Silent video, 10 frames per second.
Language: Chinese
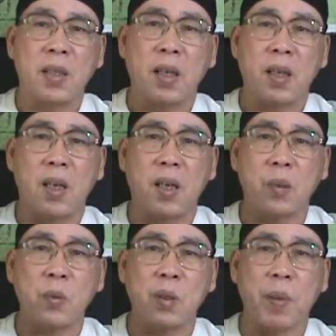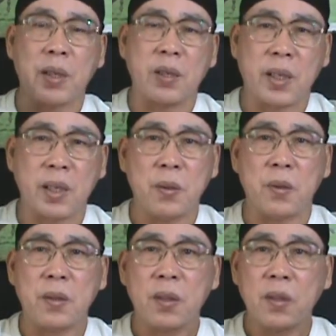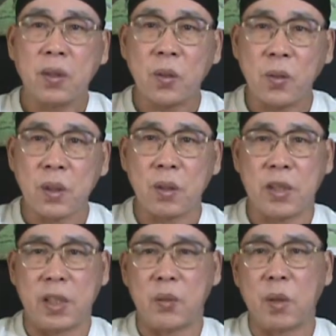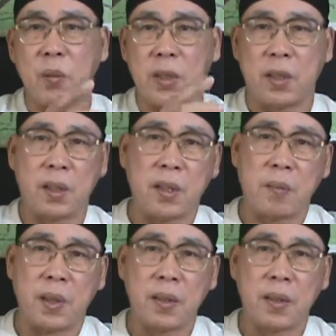呃固定扳手也可以用。都是解决问题的嘛，